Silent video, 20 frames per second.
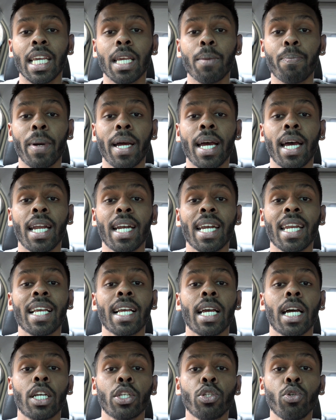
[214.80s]
இப்போ
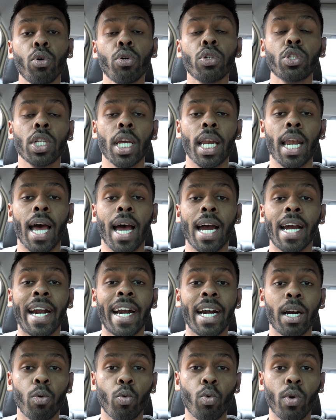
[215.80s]
நீங்கள் யூஸ்வலாக
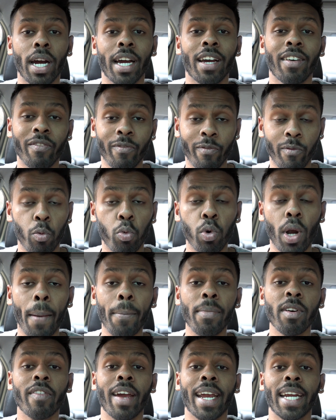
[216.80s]
உங்கள்
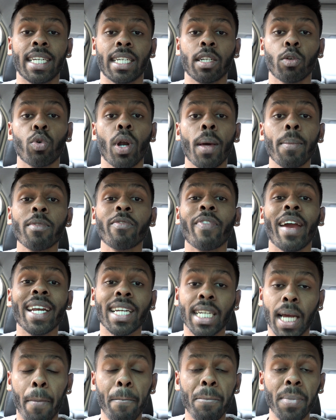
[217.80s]
உடம்பு வெயிட் உடம்பு
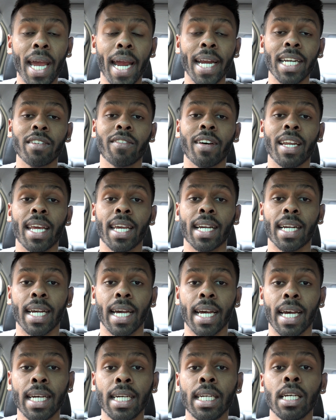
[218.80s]
வெயிட் கம்மியாயிட்டு வரைக்க
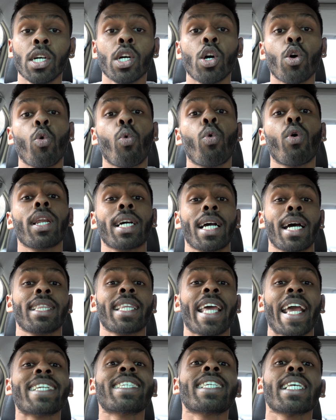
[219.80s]
உங்களுக்கு
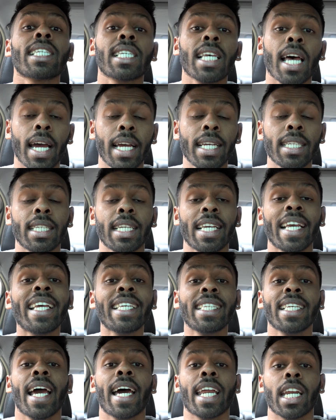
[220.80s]
அந்த எக்ஸசைஸ்
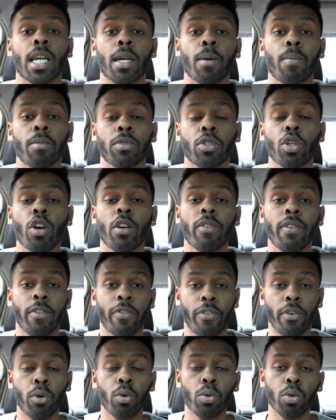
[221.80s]
ஈஸியாக இருக்கும் ஸோ
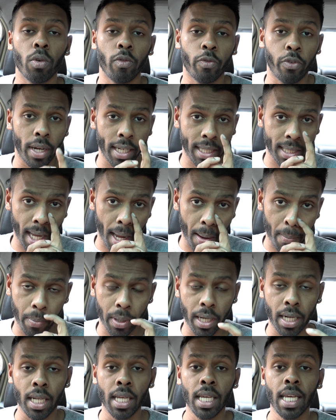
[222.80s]
ஃபார்
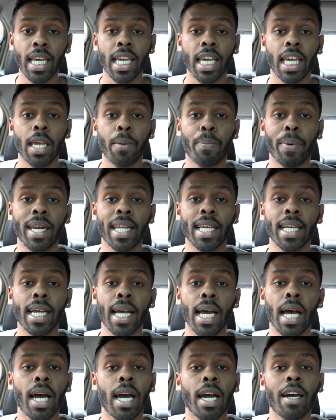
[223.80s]
எக்ஸாம்பிள் இப்போ
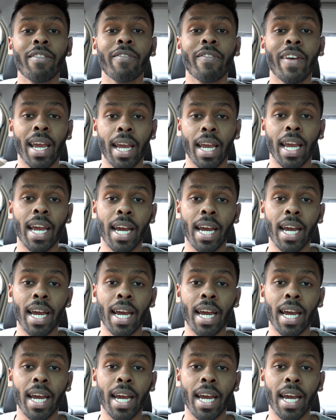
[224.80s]
நீங்கள் வே